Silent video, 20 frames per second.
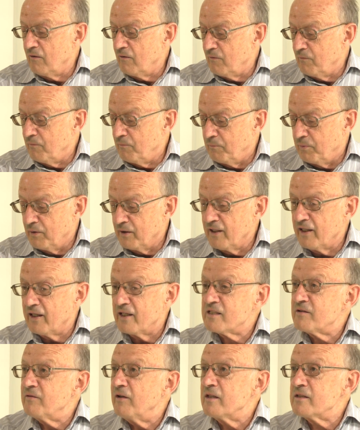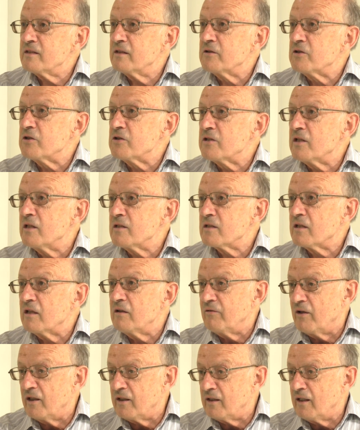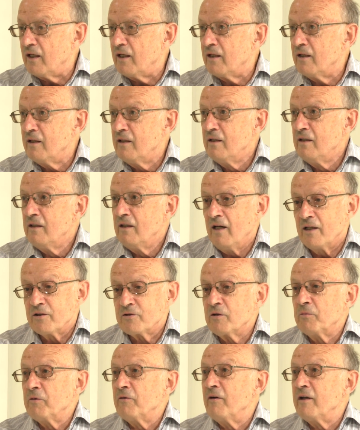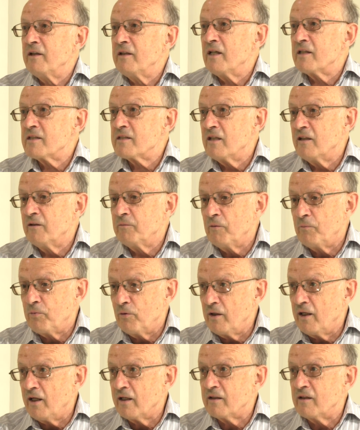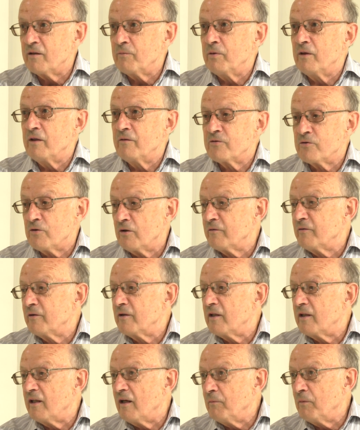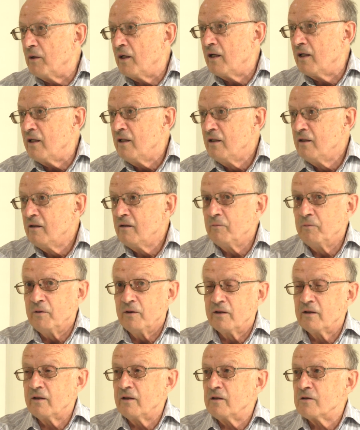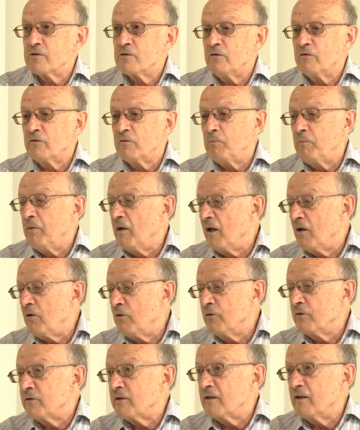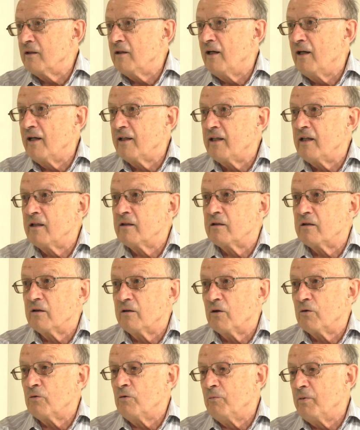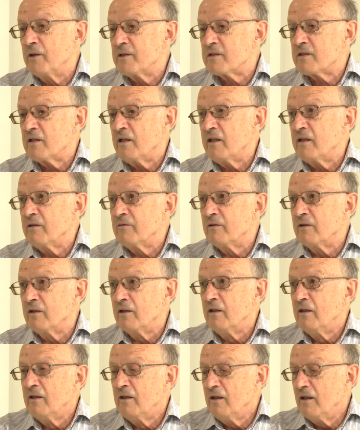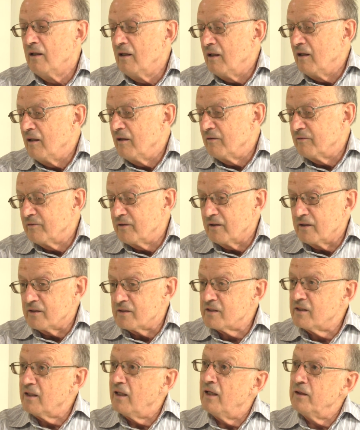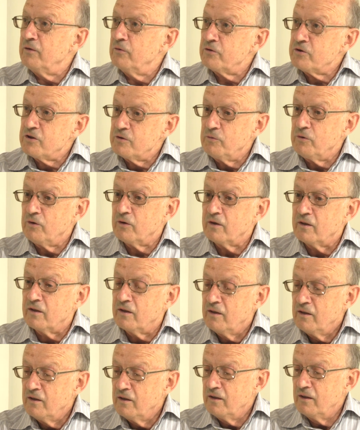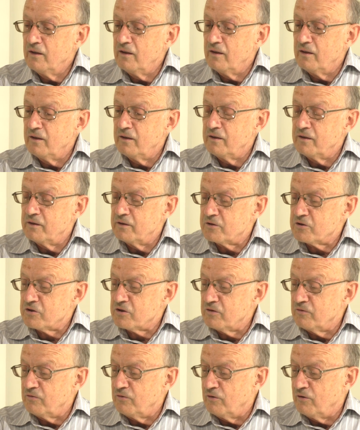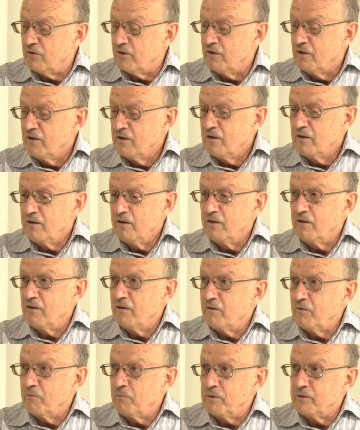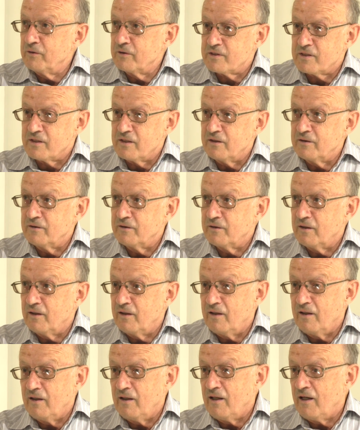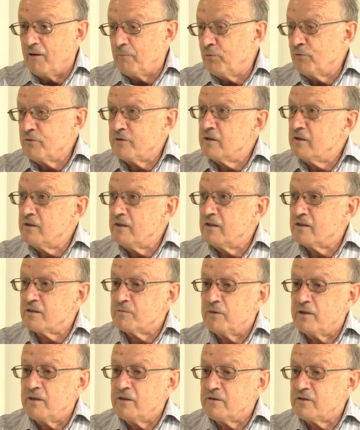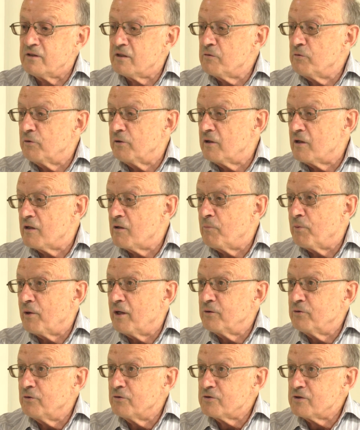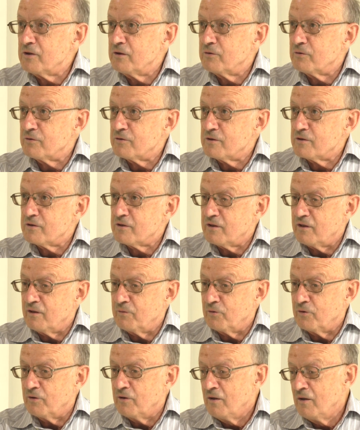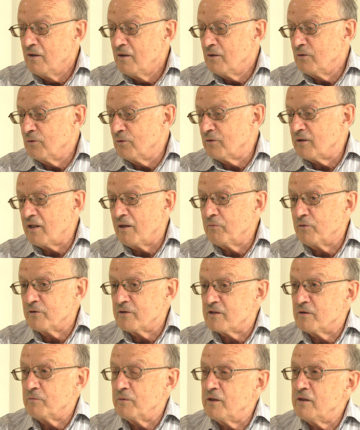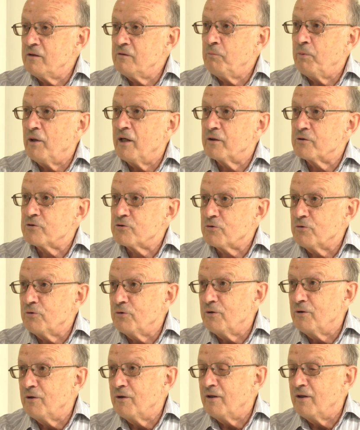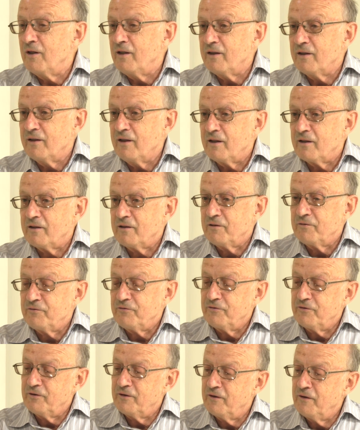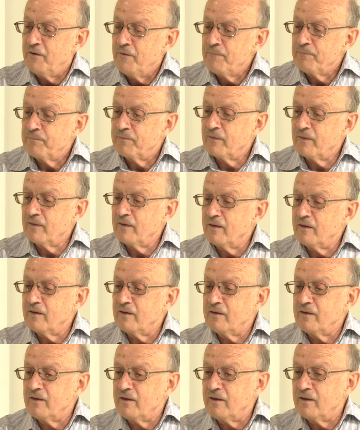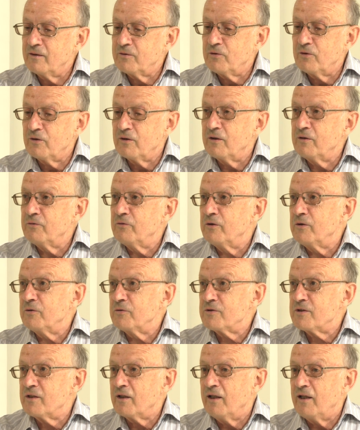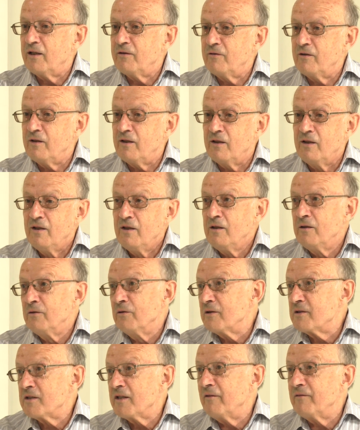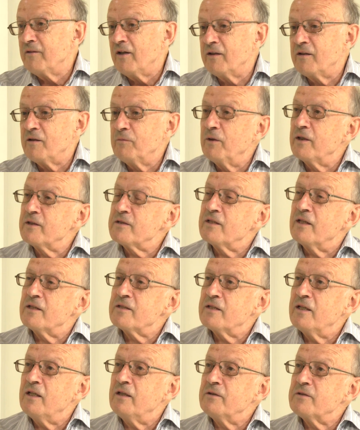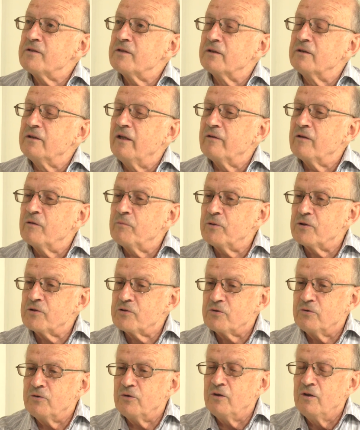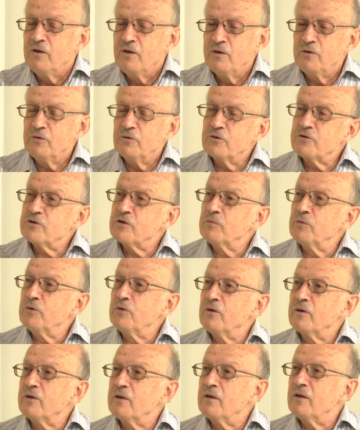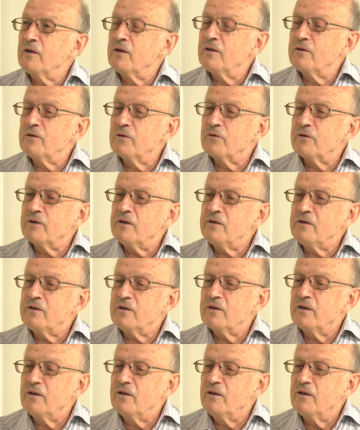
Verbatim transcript: была развязана чеченская война, а чтобы война стала популярной, были взорваны дома, был организован поход э, агента ГРУ Басаева э, в Дагестан. Очень много э, чего было сделано. А Путин не изменился, он это продолжил, эту систему. Ну, там он заменил парочку олигархов, которые его не устраивали. Но основная эта масса осталась, и, главное, пришло очень много других